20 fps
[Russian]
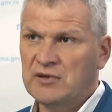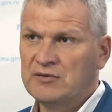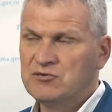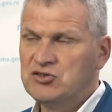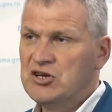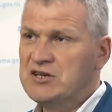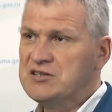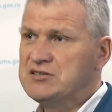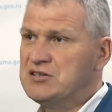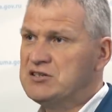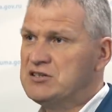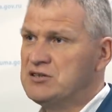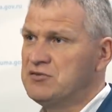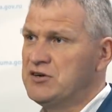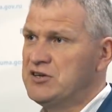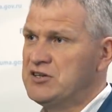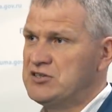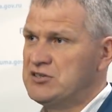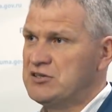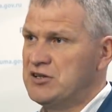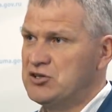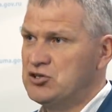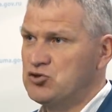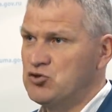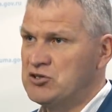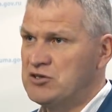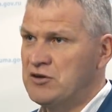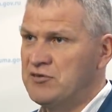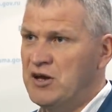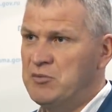В частности, выяснилось,
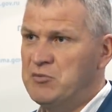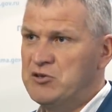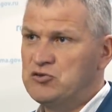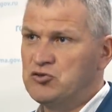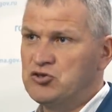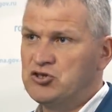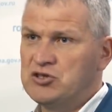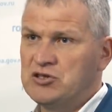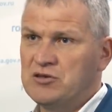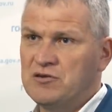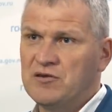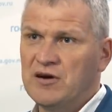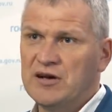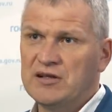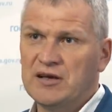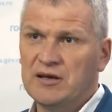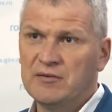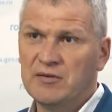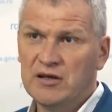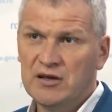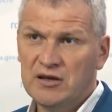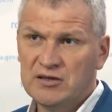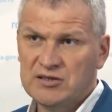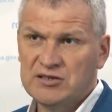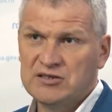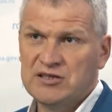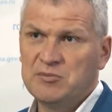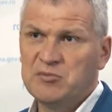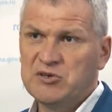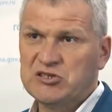что за время существования
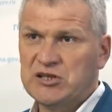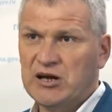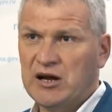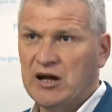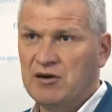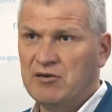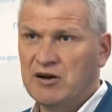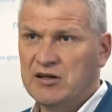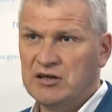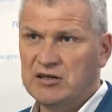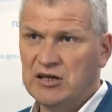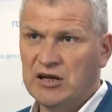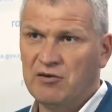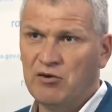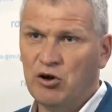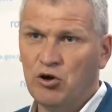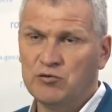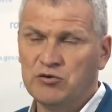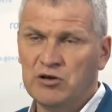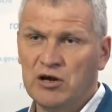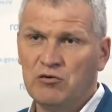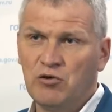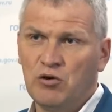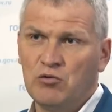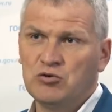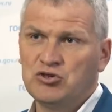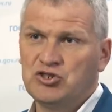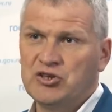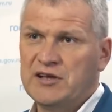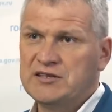системы страхования договоров
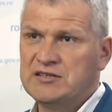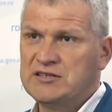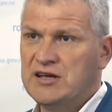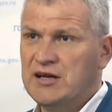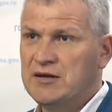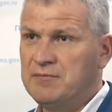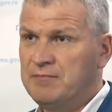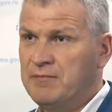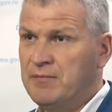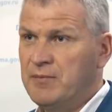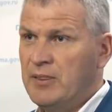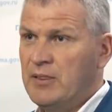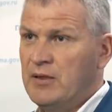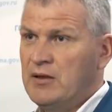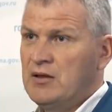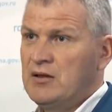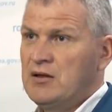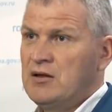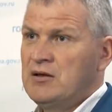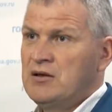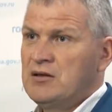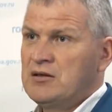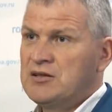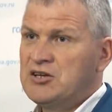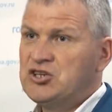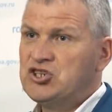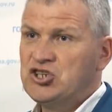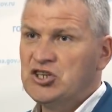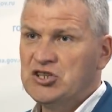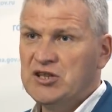долевого участия
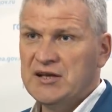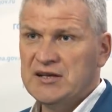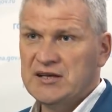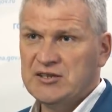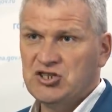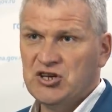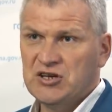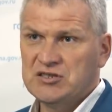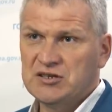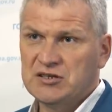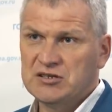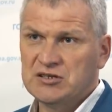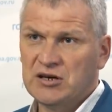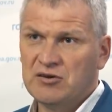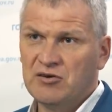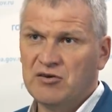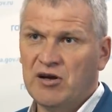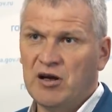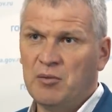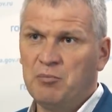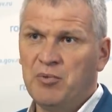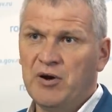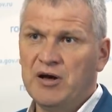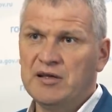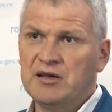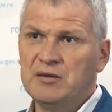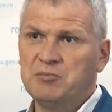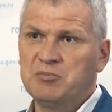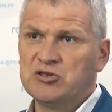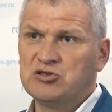на счета частных страховых
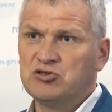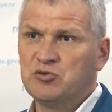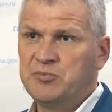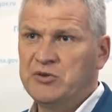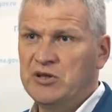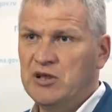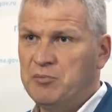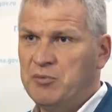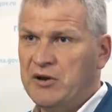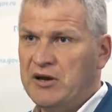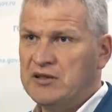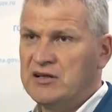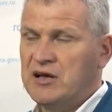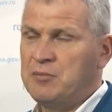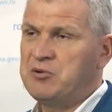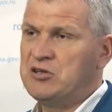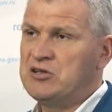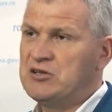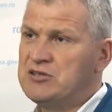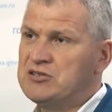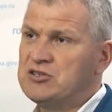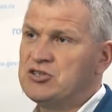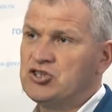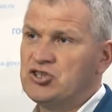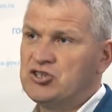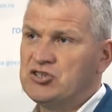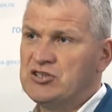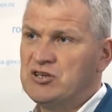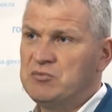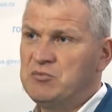компаний поступило порядка
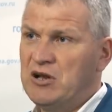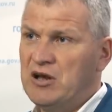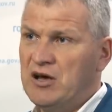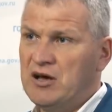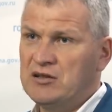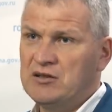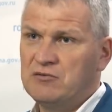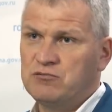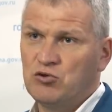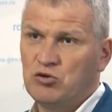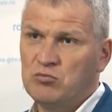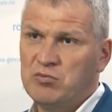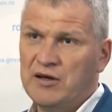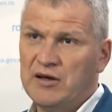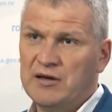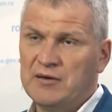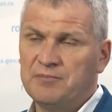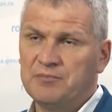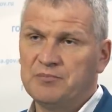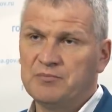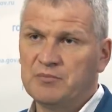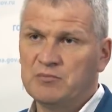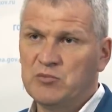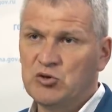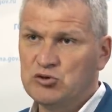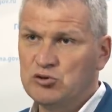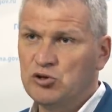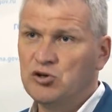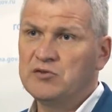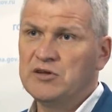56 миллиардов рублей.
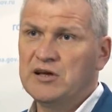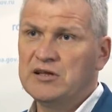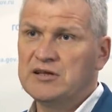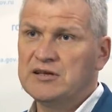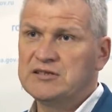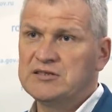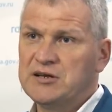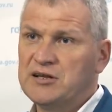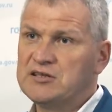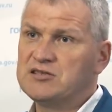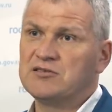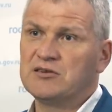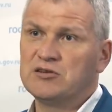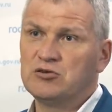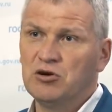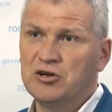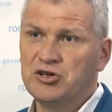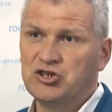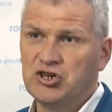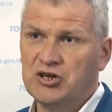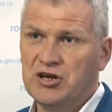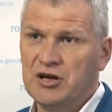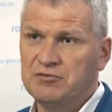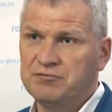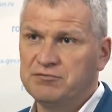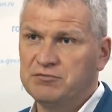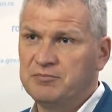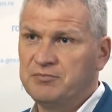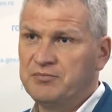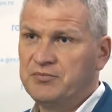Безусловно, это средства дольщиков.
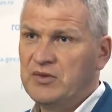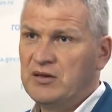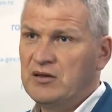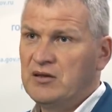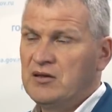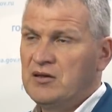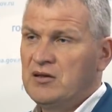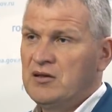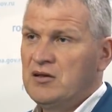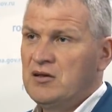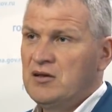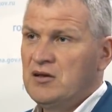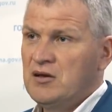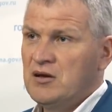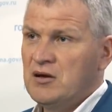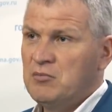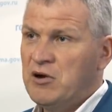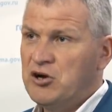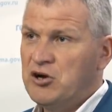К